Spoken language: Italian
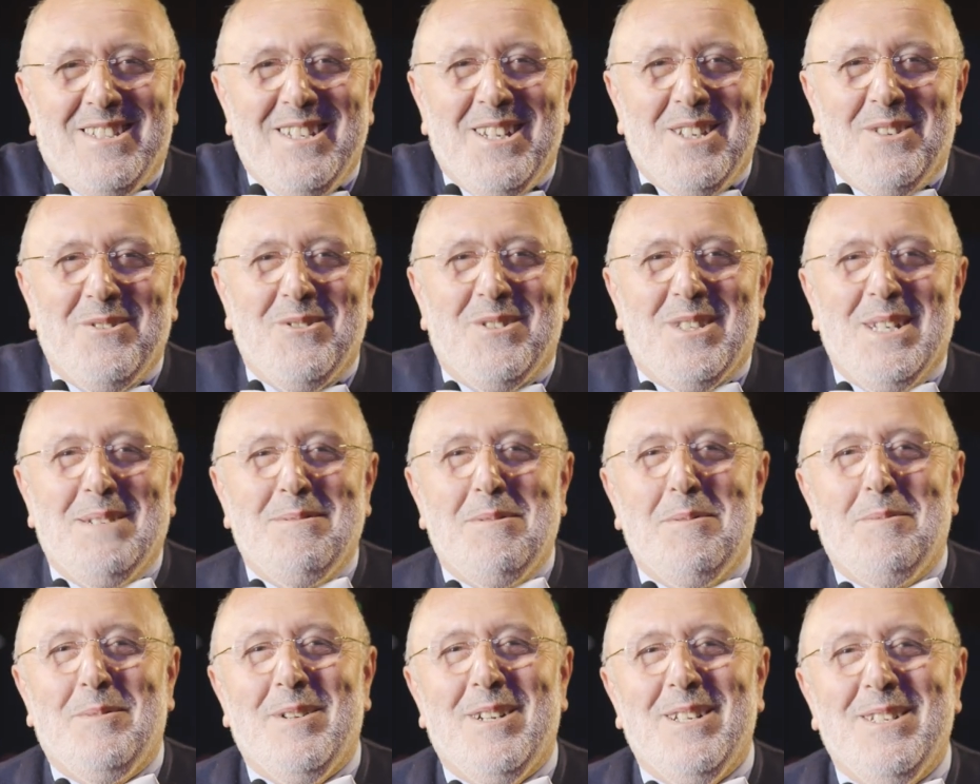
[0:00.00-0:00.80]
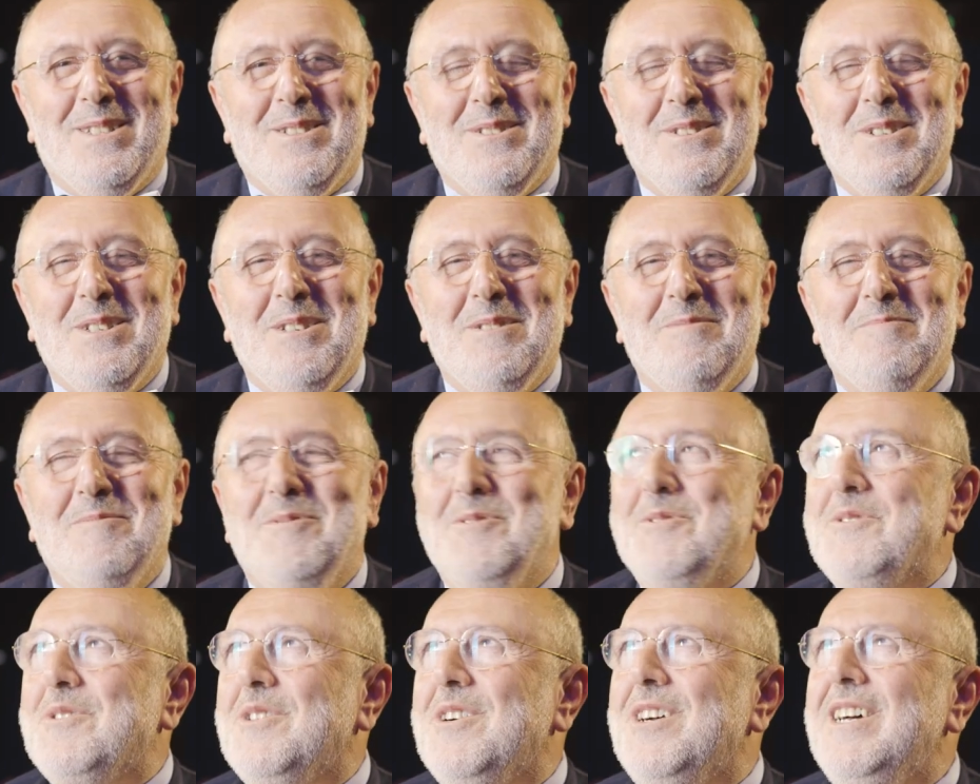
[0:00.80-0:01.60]
da tutte le popolazioni del
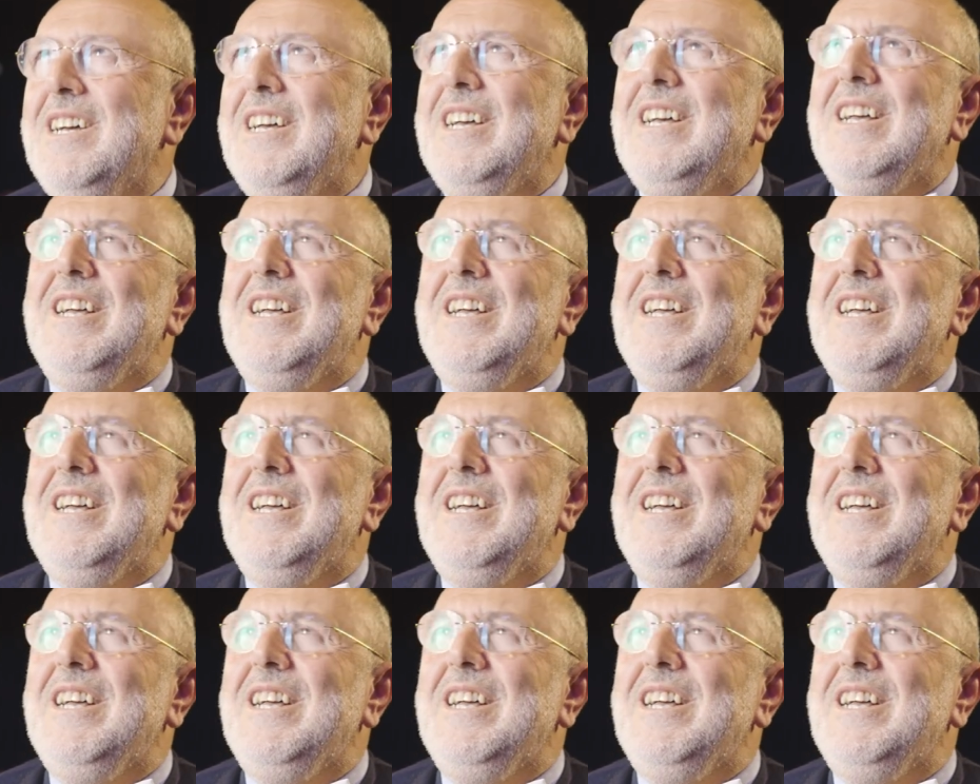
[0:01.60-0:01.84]
mondo.